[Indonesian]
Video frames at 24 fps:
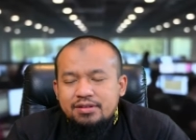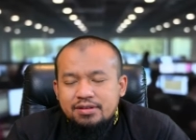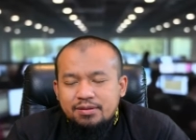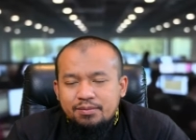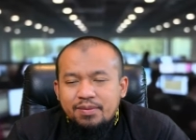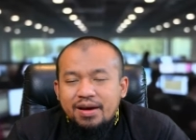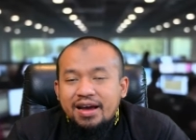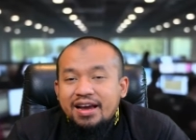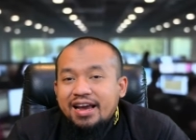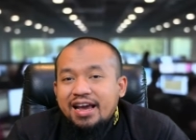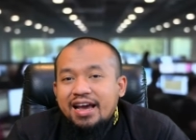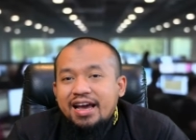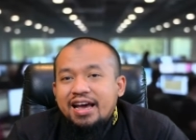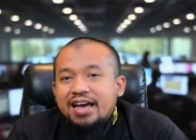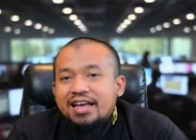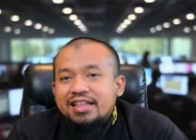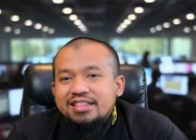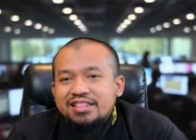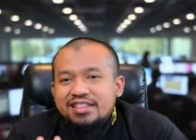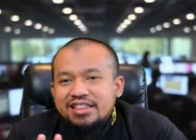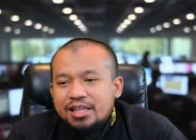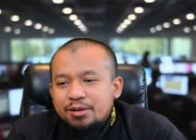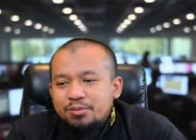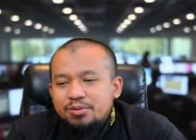
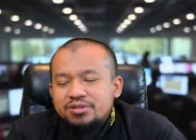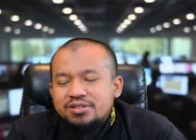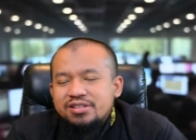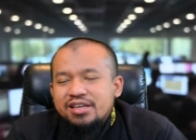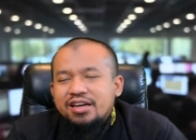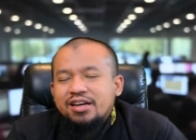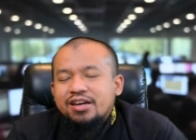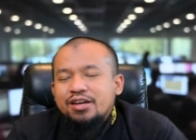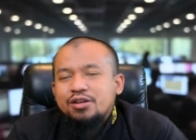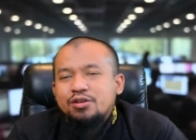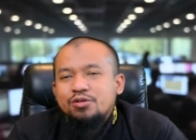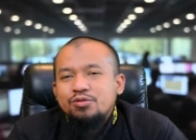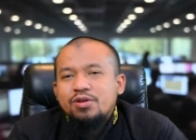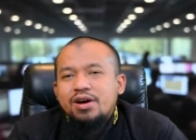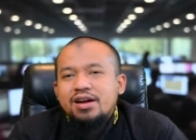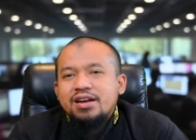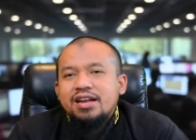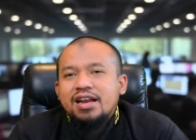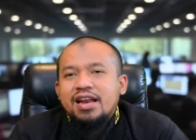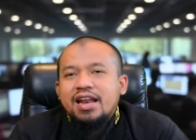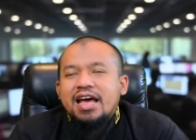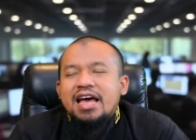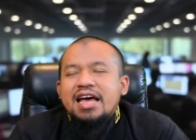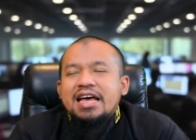maka tips yang kedua
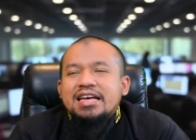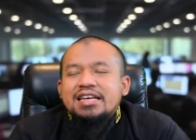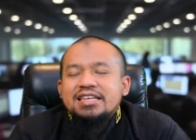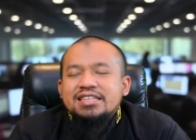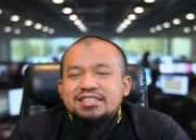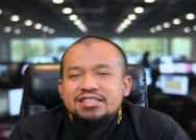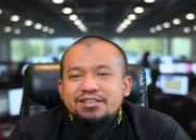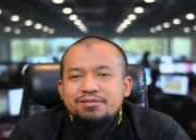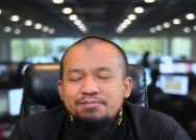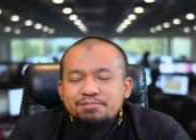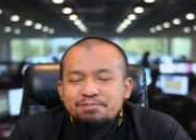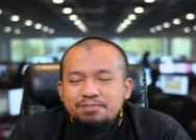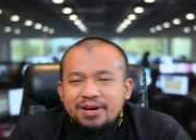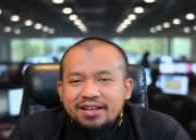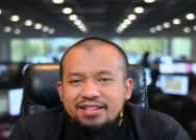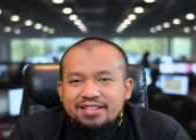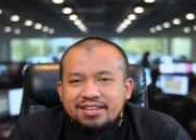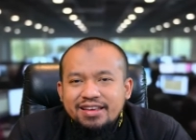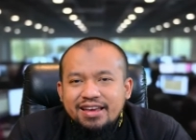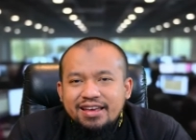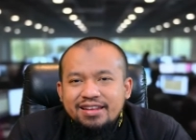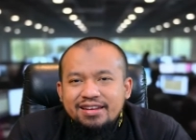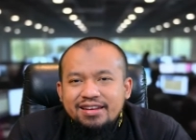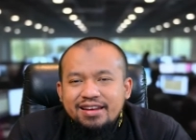adalah
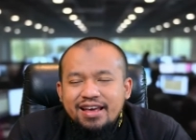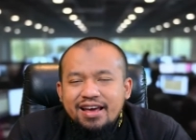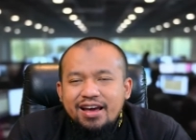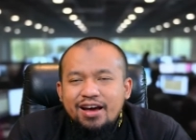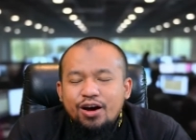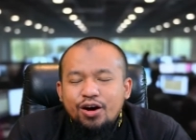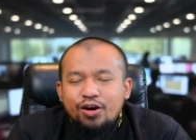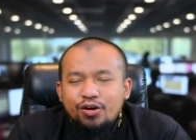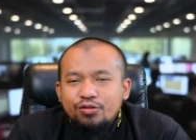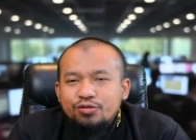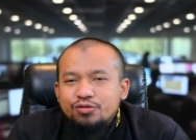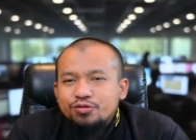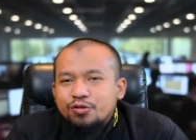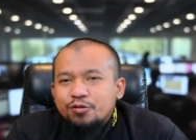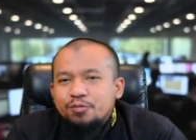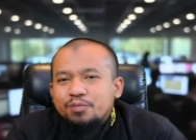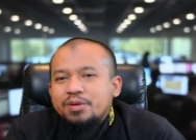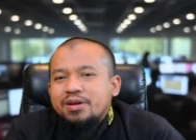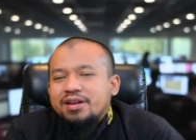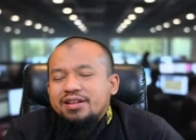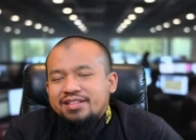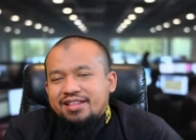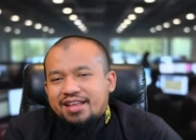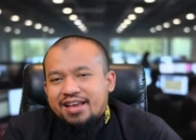sempatkanlah untuk
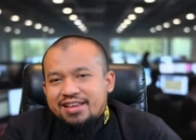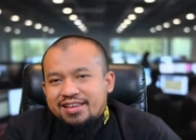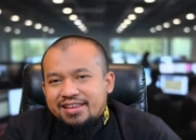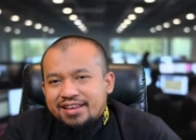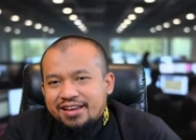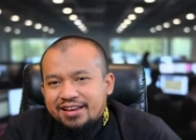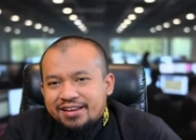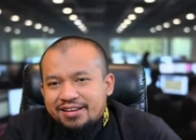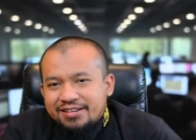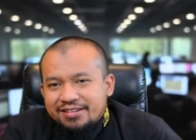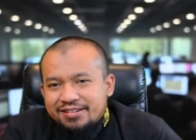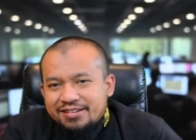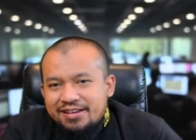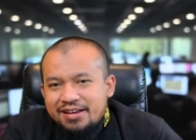bertanya